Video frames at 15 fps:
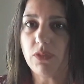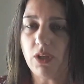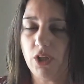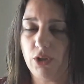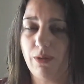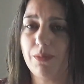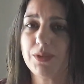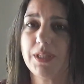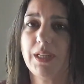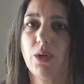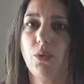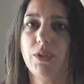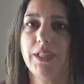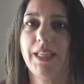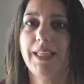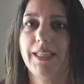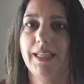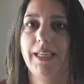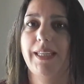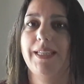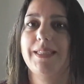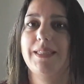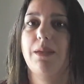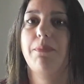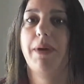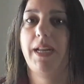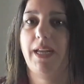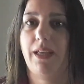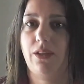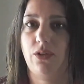nos vamos a dar cuenta de que quedan
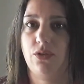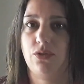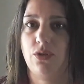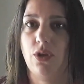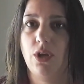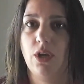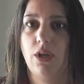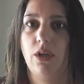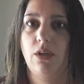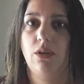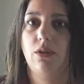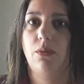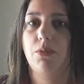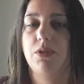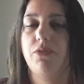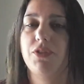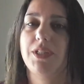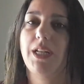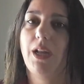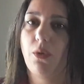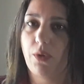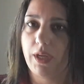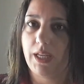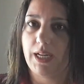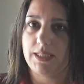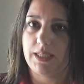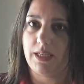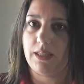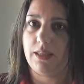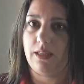separados, como si fuese el agua y el
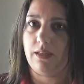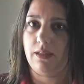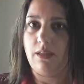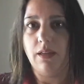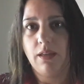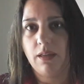aceite.